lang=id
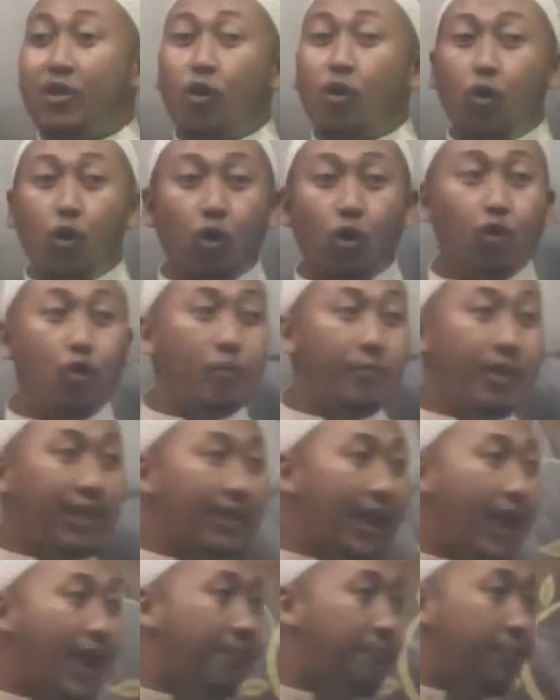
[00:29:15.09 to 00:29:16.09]
hukum
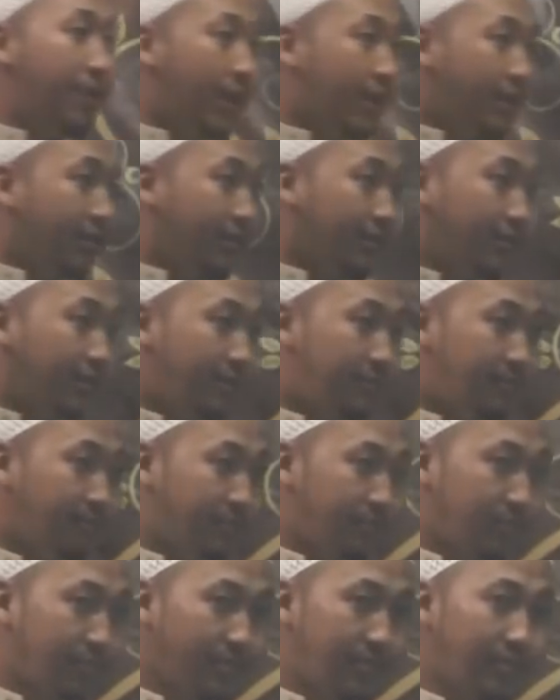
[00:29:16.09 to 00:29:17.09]
tak bet
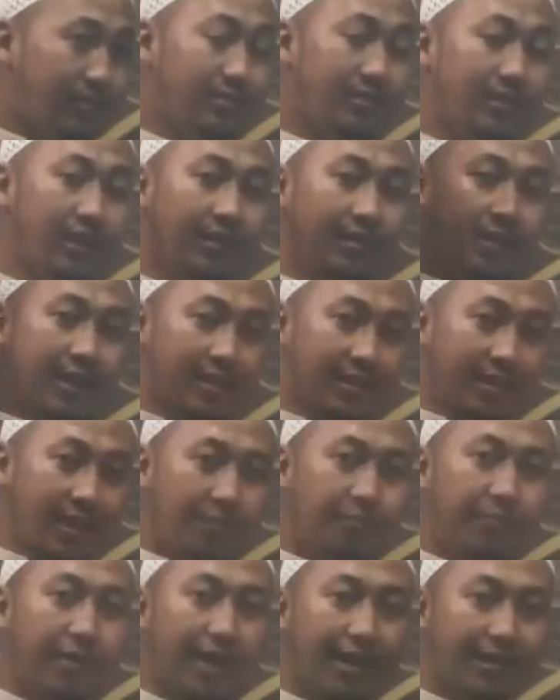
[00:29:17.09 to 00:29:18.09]

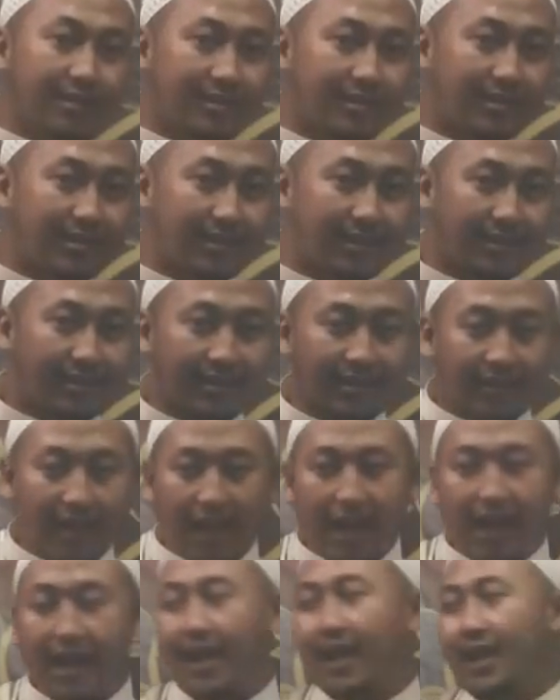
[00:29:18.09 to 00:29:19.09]
tetap as
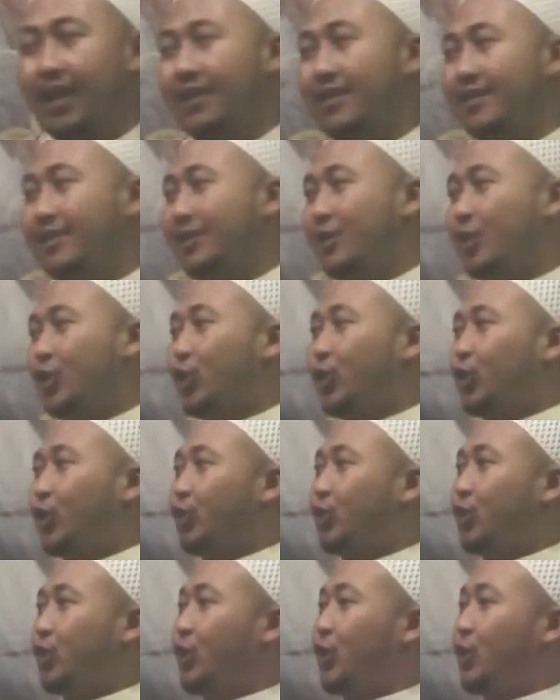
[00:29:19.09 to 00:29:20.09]
sa
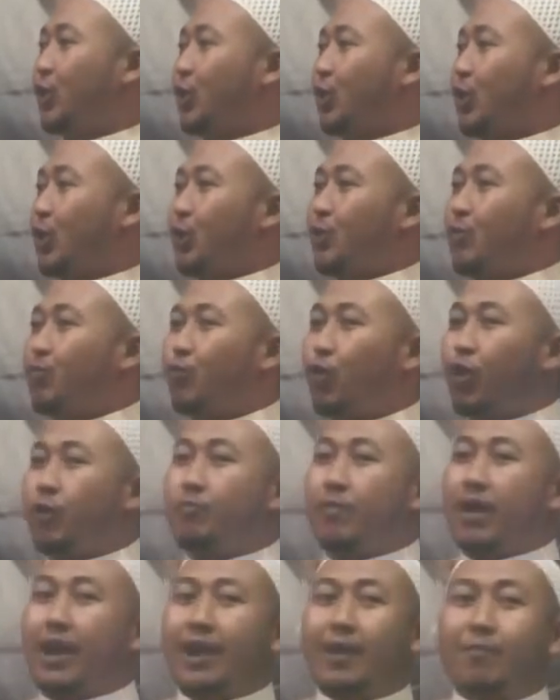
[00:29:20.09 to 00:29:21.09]
jadi mohon
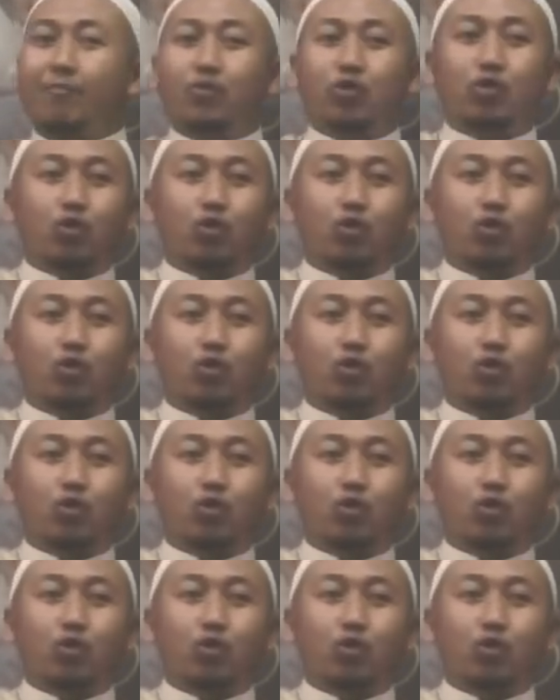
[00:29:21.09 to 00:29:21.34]
malam